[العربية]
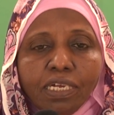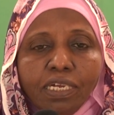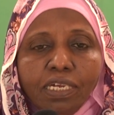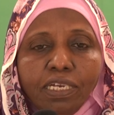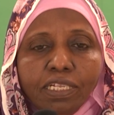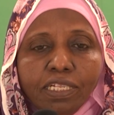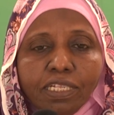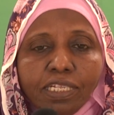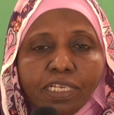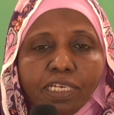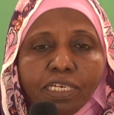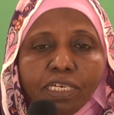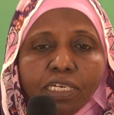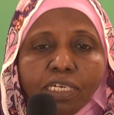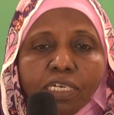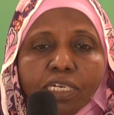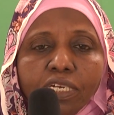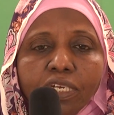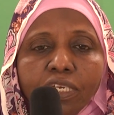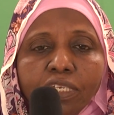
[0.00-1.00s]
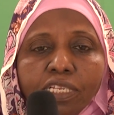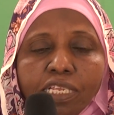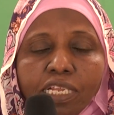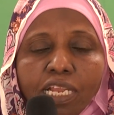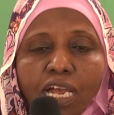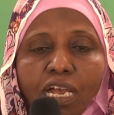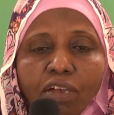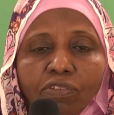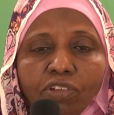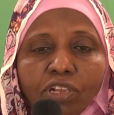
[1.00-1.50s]
عندي
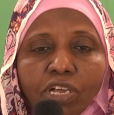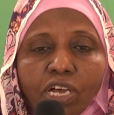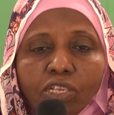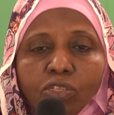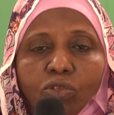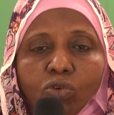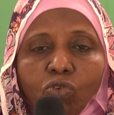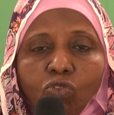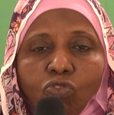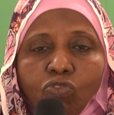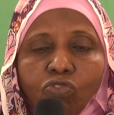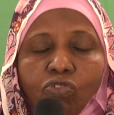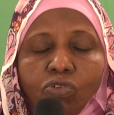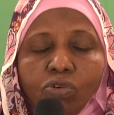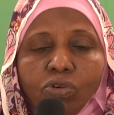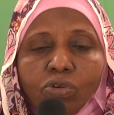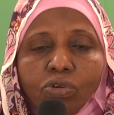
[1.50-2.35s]
انزلاق في الغضروف